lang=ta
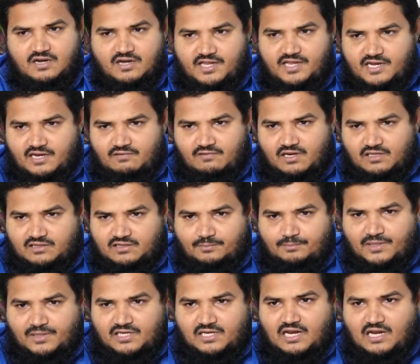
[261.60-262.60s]
நீங்கள்
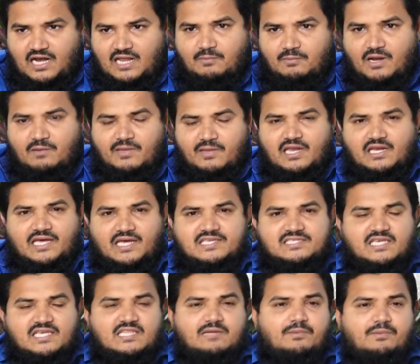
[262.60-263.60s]
வருத்தப்பட்டு நாளை மறுமையில் கை
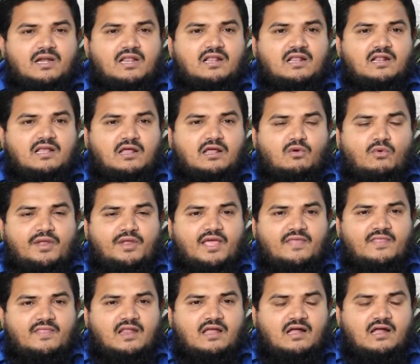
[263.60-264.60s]
செய்தப்பட்டு நிற்கக்கூடிய
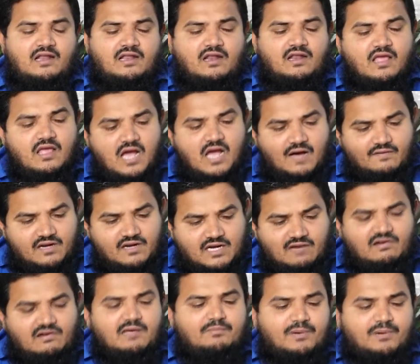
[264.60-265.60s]
அந்த நாளில் அவர்
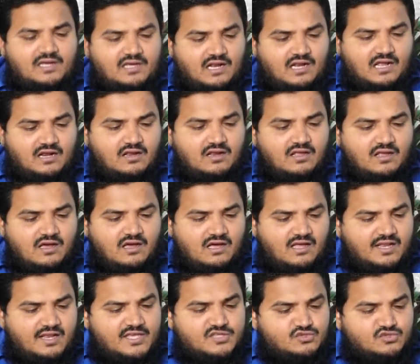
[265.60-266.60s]
கவலைப்படுகிறார்
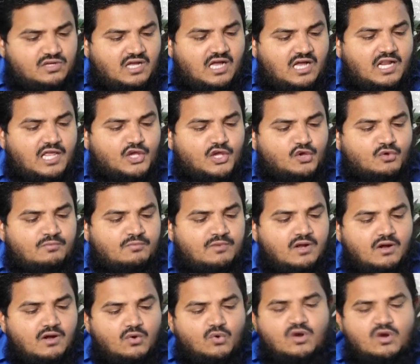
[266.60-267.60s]
ஹரீசுன் அலைக்கும்
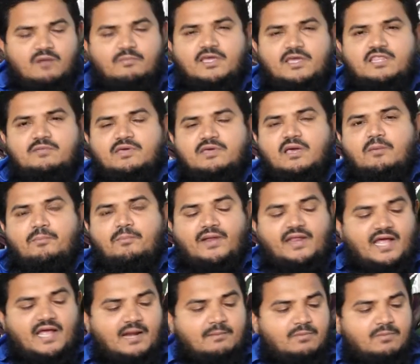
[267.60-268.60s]
உங்கள் மீது
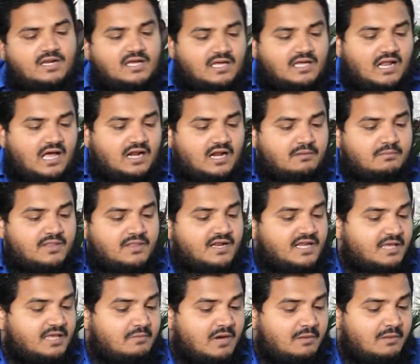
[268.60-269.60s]
மிகப்பெரிய அன்பு இருக்கிறார்
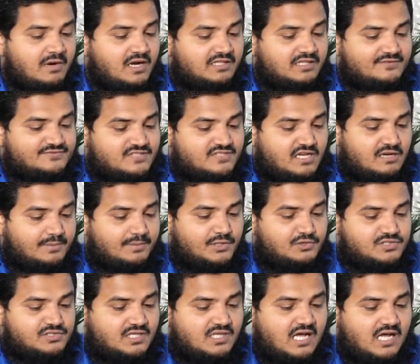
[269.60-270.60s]
என்பதற்கு இமாம்கள் தப்சீரில்
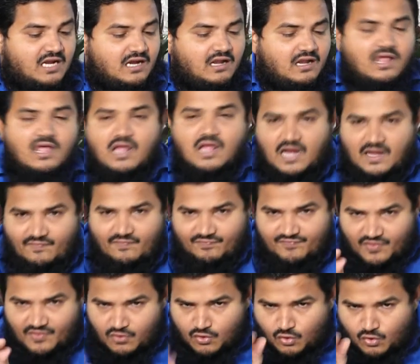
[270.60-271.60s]
பதிவு செய்கிறார்கள் அந்த
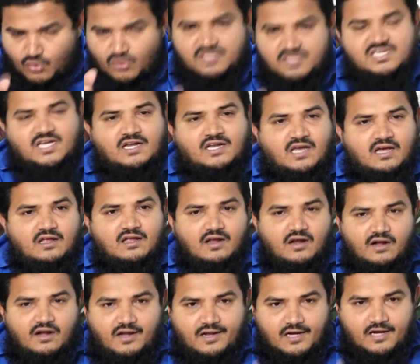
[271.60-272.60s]
ததுகுல் ஜன்னா
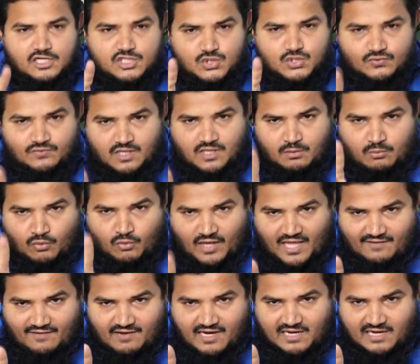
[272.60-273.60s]
நீங்கள் சுவனும்
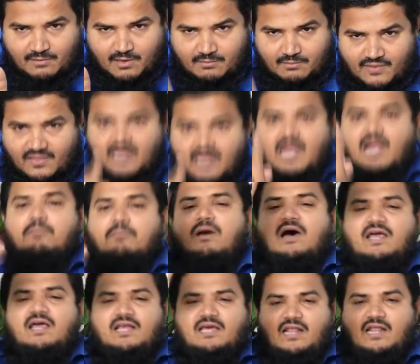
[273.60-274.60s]
நுழைய வேண்டும் என்பதில்
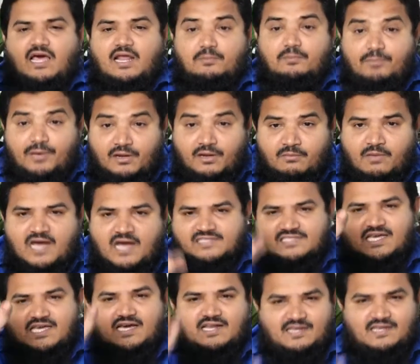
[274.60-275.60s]
அன்பாக இருக்கிறார் பெரும்
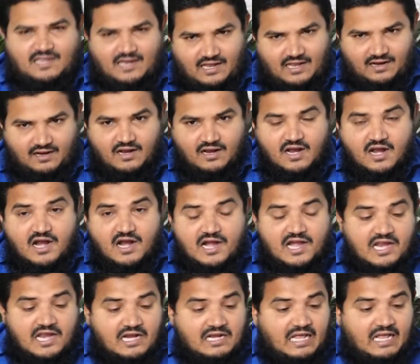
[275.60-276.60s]
ஆசையாக இருக்கிறார்
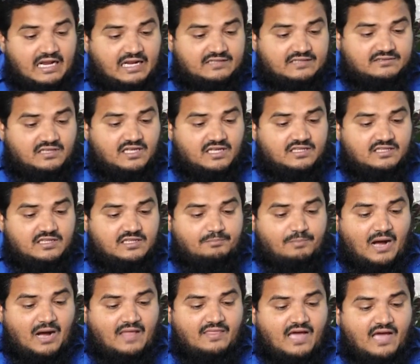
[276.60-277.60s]
நீங்கள் நரகத்திலிருந்து
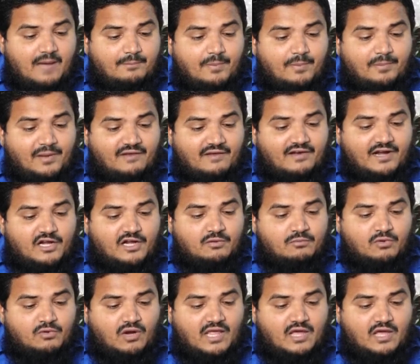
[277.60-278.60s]
பாதுகாப்பு பெற
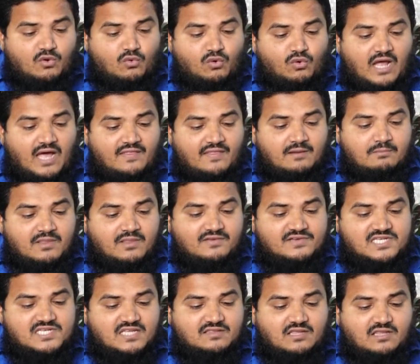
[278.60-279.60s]
வேண்டும் நுழையக்கூடாது என்பது
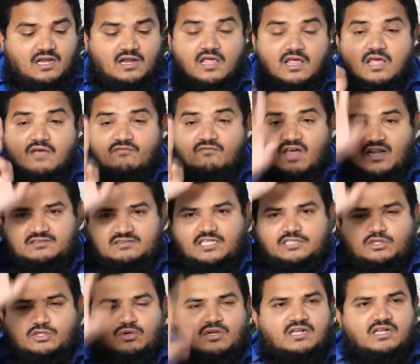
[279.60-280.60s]
விஷயத்தில்
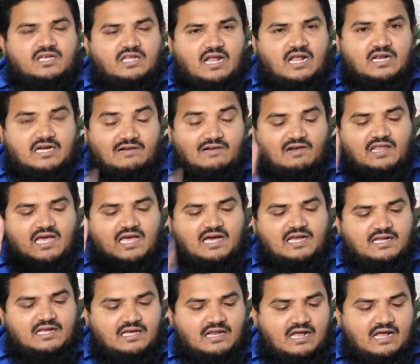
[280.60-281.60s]
வருத்தத்தோடு இருக்கிறார்
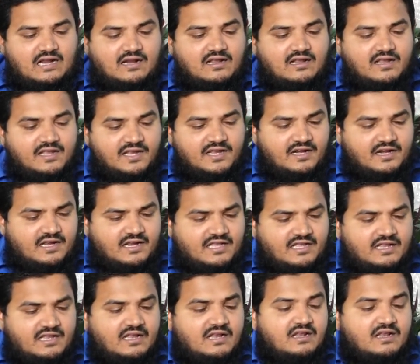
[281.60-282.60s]
கவலையாக இருக்கிறார் என்று
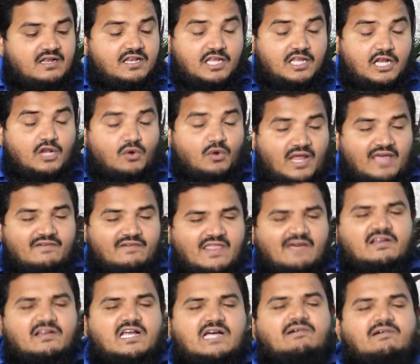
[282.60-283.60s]
நீங்கள்
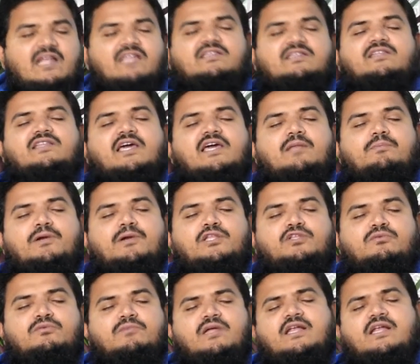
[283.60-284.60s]
நுழைவது அவருக்கு வருத்தத்தை
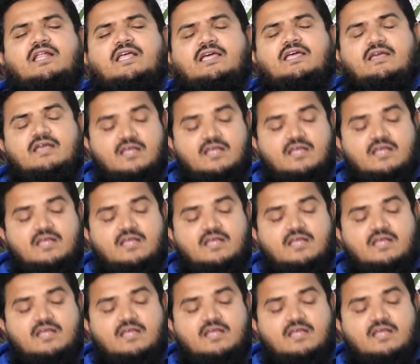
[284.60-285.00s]
ஏற்படுத்தும் என்று